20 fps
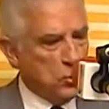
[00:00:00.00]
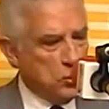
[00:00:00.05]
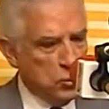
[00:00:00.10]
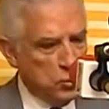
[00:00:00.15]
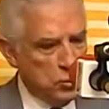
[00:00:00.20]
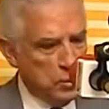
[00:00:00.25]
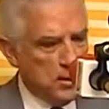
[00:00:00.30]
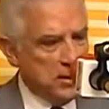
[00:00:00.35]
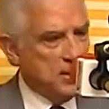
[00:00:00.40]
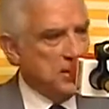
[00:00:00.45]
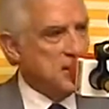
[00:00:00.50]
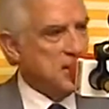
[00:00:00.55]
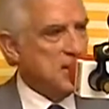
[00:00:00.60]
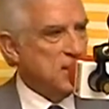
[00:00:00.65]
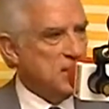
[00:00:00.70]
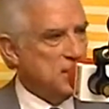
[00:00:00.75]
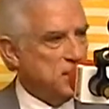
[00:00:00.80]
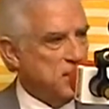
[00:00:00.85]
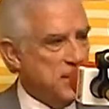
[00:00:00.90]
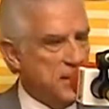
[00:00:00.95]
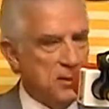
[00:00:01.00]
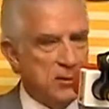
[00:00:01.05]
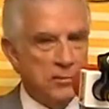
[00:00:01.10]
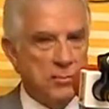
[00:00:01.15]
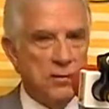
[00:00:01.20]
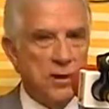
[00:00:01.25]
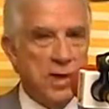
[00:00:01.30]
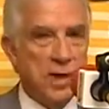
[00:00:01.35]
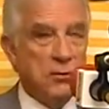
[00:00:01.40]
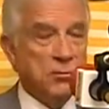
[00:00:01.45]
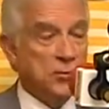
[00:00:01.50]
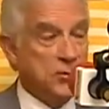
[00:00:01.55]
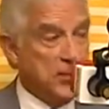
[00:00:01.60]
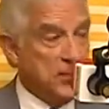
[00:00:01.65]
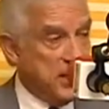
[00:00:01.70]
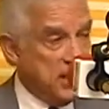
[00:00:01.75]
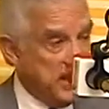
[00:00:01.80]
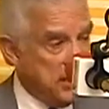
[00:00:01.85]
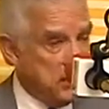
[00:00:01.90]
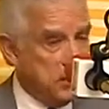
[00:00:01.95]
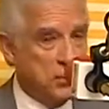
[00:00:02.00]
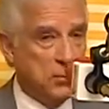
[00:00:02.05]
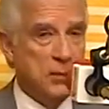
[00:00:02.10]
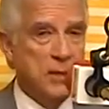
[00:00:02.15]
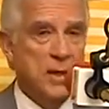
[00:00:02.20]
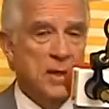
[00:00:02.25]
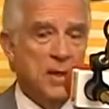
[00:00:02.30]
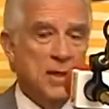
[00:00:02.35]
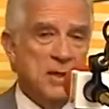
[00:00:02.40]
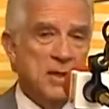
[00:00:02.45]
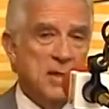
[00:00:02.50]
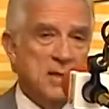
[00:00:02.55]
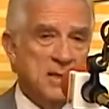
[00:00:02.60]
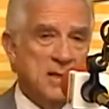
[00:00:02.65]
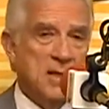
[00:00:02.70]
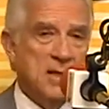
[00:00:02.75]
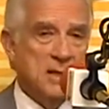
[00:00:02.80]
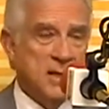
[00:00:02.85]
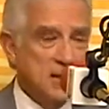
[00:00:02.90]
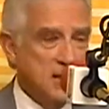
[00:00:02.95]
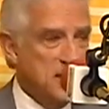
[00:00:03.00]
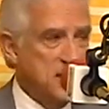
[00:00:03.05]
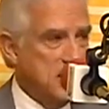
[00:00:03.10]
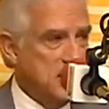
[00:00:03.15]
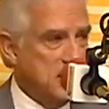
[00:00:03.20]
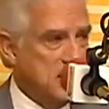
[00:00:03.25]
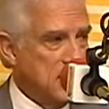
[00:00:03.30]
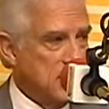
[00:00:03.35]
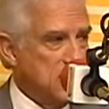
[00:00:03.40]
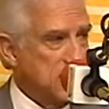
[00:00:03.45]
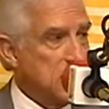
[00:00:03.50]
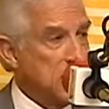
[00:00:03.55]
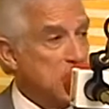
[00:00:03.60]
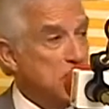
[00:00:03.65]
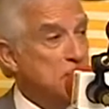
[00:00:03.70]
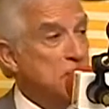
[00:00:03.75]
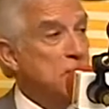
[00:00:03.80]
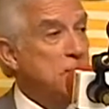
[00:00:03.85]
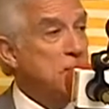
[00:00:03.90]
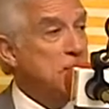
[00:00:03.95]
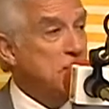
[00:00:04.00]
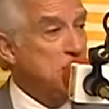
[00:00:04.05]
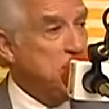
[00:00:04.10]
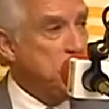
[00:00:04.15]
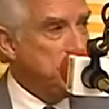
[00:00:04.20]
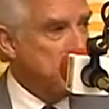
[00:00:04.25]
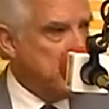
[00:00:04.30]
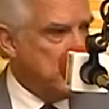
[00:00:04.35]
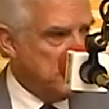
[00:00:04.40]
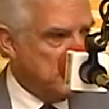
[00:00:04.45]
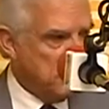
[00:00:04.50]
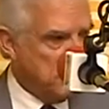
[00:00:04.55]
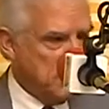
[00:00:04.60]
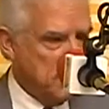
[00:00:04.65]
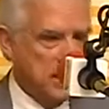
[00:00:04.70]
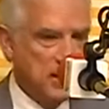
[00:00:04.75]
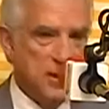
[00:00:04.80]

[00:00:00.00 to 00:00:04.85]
tudo que diz respeito ao direito da cidadania, o direito de ir e vir.